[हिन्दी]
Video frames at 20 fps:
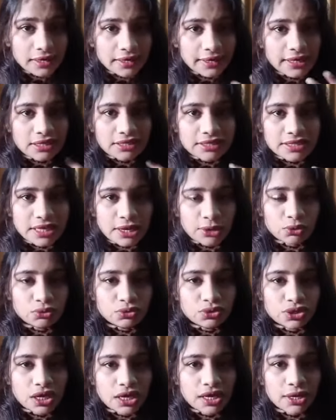नेल
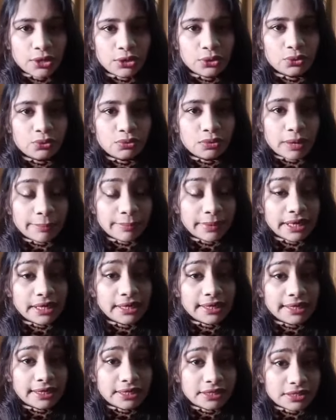सैलून जा रही हूँ
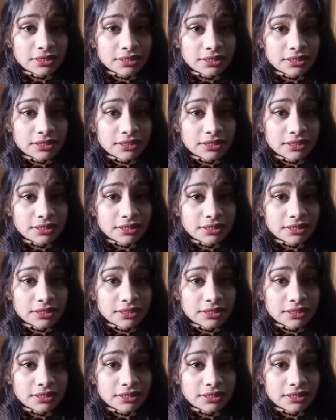अपने नेल